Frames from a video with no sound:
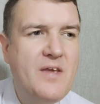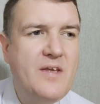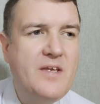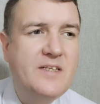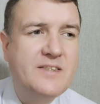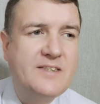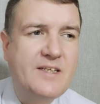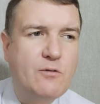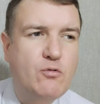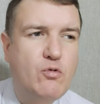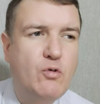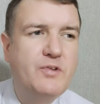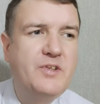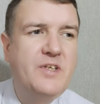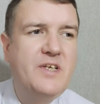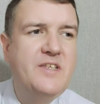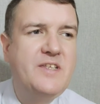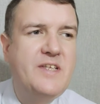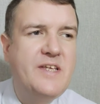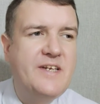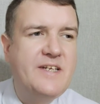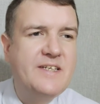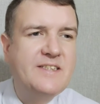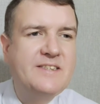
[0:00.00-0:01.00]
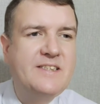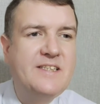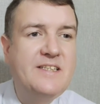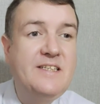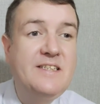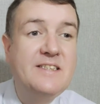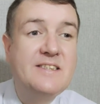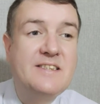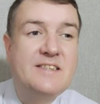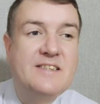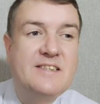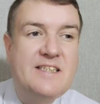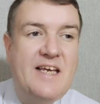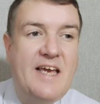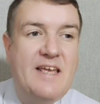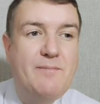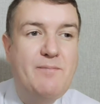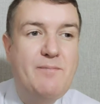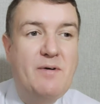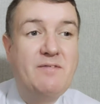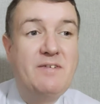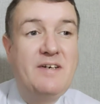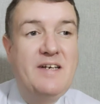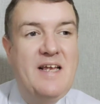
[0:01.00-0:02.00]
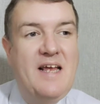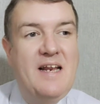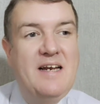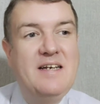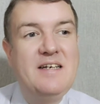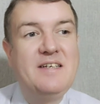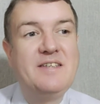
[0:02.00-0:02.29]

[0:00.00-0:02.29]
и законные интересы истца и повлияли